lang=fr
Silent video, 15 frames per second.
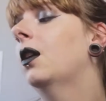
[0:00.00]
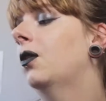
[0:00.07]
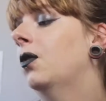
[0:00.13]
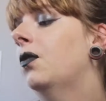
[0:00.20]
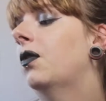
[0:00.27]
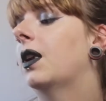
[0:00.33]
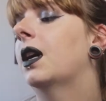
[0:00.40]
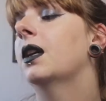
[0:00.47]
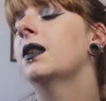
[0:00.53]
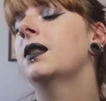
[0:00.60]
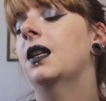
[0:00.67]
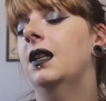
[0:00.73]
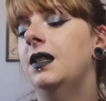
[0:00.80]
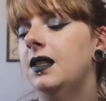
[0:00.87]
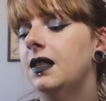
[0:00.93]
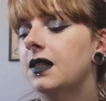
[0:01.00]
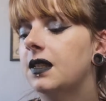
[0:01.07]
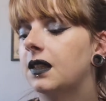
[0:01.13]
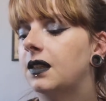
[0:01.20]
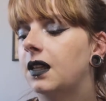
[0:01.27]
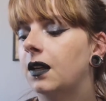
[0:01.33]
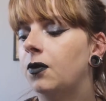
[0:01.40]
Donc voilà, celle-ci
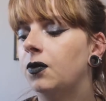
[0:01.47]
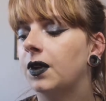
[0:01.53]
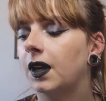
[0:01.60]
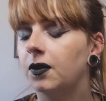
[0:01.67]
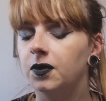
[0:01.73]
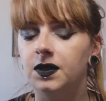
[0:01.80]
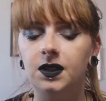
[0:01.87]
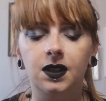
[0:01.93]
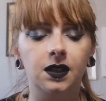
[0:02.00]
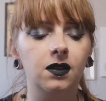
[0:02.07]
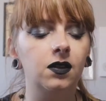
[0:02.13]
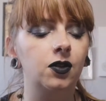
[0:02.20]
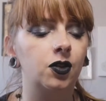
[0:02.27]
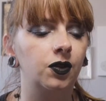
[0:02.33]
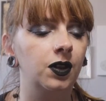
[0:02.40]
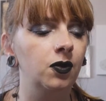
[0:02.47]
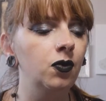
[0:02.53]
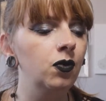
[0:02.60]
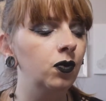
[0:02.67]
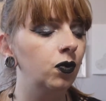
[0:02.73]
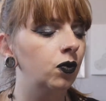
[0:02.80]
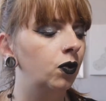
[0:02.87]
c'était une réussite. J'en ai
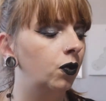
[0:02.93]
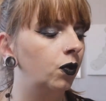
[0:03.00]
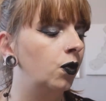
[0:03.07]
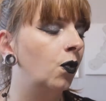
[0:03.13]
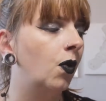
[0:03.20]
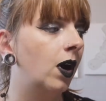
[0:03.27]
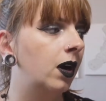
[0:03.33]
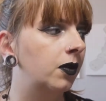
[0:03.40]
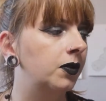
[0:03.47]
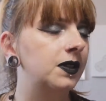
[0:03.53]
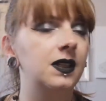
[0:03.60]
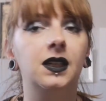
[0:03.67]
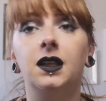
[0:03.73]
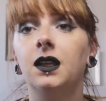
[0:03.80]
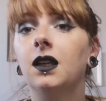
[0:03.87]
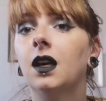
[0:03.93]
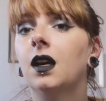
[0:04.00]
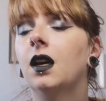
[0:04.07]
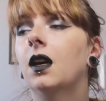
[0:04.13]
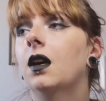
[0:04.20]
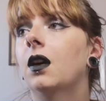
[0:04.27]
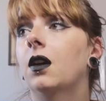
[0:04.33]
eu une noire aussi.
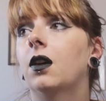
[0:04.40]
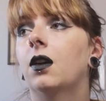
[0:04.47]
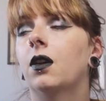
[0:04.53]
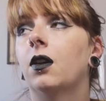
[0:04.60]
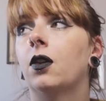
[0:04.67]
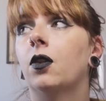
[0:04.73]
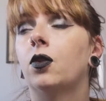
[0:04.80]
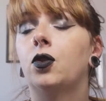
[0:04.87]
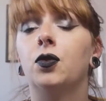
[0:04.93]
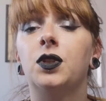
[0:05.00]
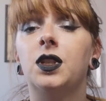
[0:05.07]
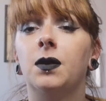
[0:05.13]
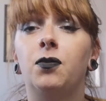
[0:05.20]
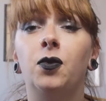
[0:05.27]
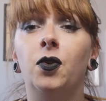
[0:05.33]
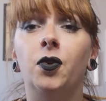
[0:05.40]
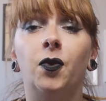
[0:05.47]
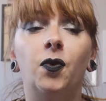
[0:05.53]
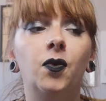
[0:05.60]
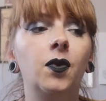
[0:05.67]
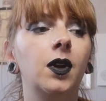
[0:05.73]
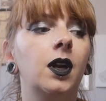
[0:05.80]
Euh, je sais plus le
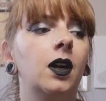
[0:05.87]
nom.